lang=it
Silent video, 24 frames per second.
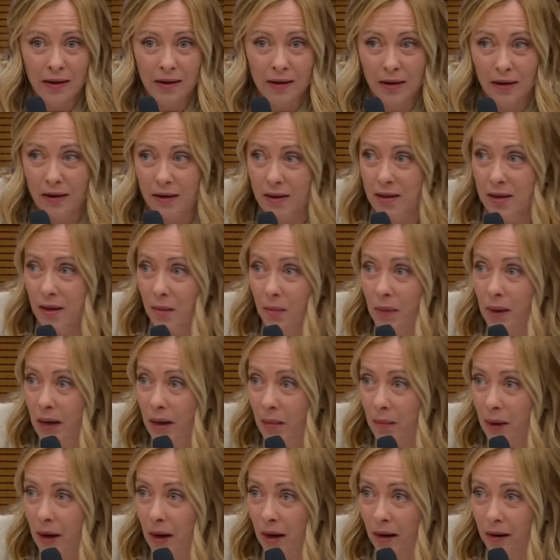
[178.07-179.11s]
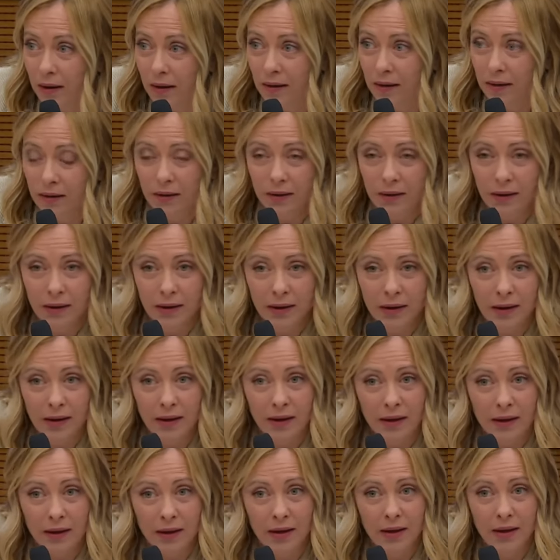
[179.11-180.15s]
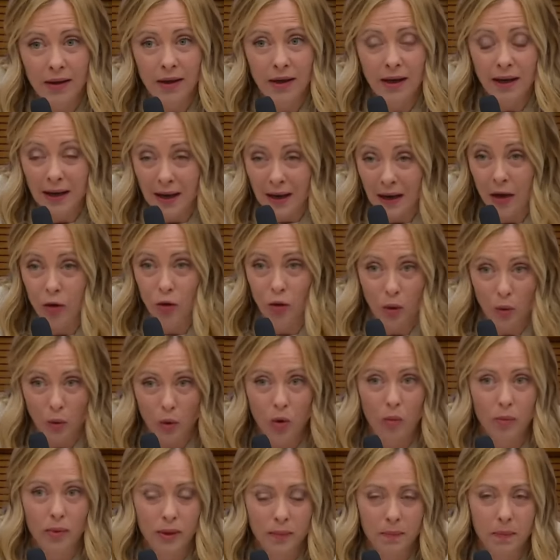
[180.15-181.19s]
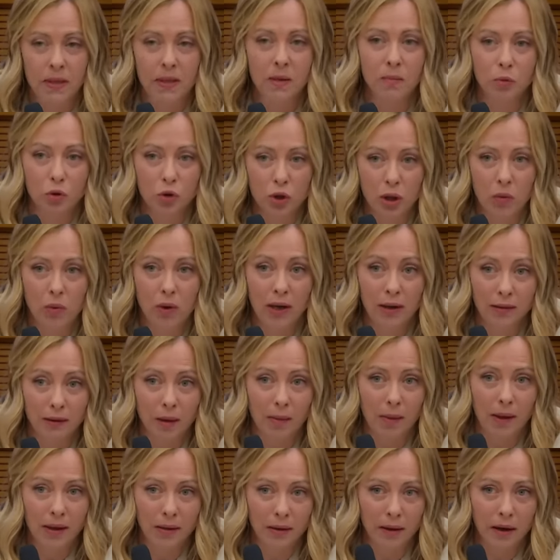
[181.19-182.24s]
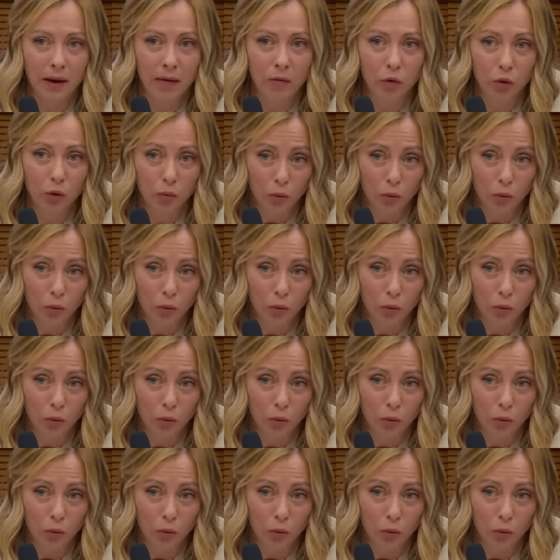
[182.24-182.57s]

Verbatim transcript: di Addis Abeba eh, eh, e credo che quello per esempio sia un'altra parte del lavoro